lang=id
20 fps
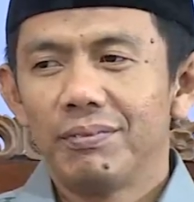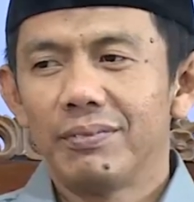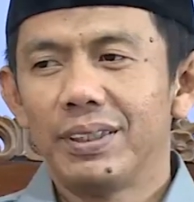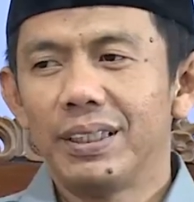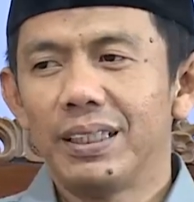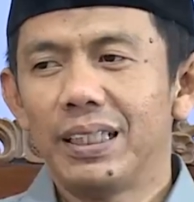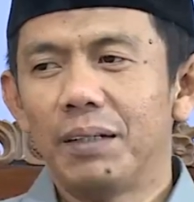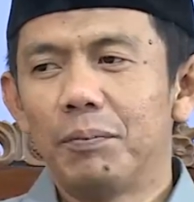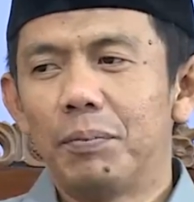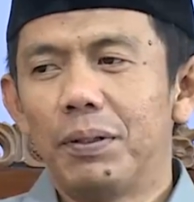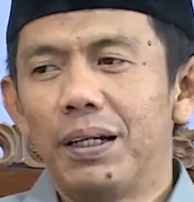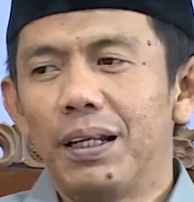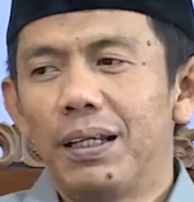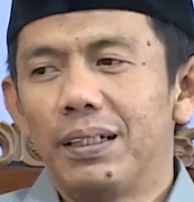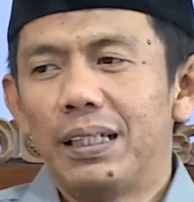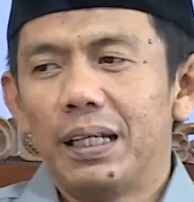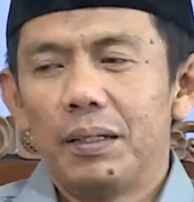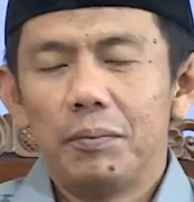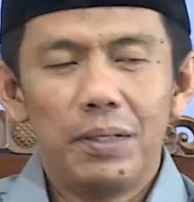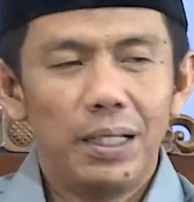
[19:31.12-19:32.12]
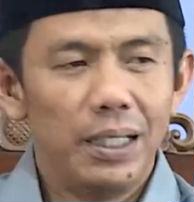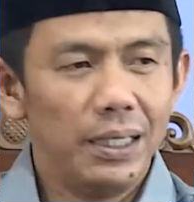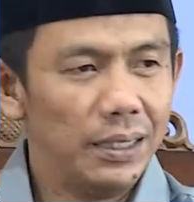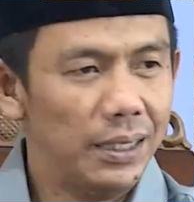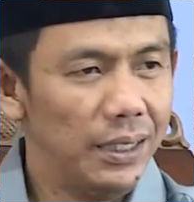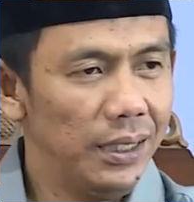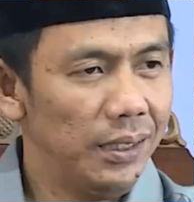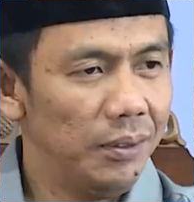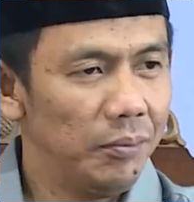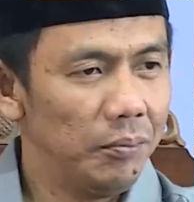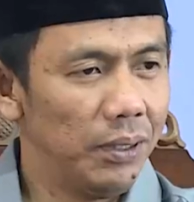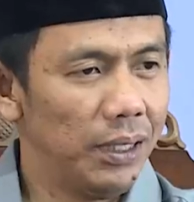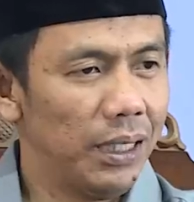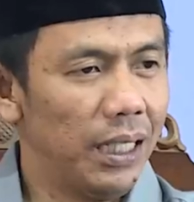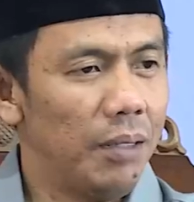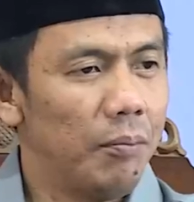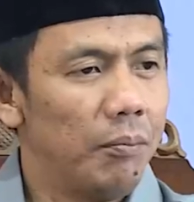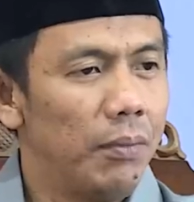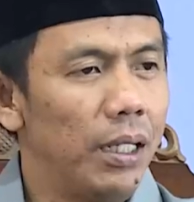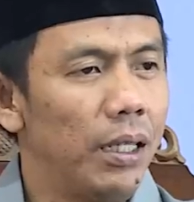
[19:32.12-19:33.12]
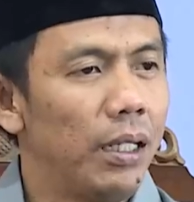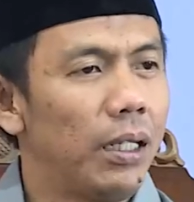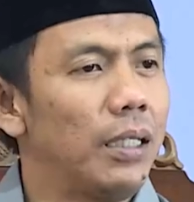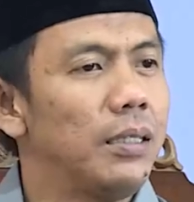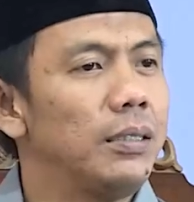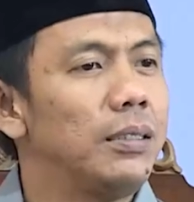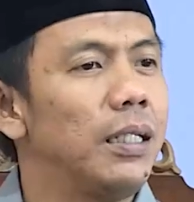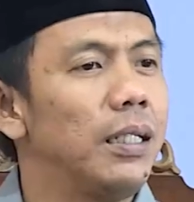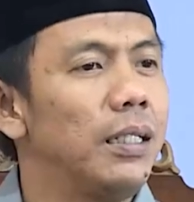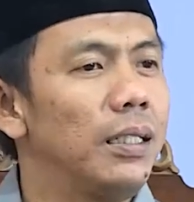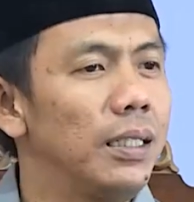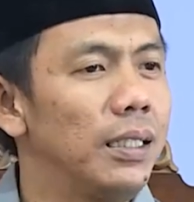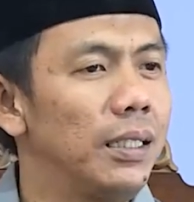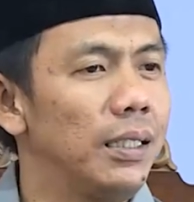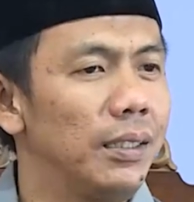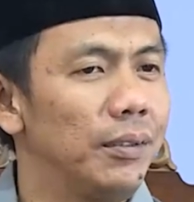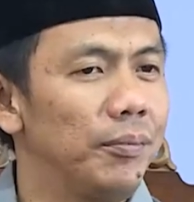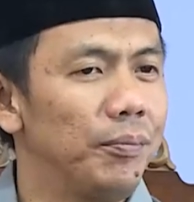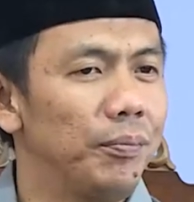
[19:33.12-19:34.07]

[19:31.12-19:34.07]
Kita beragama ini mengamalkan dalil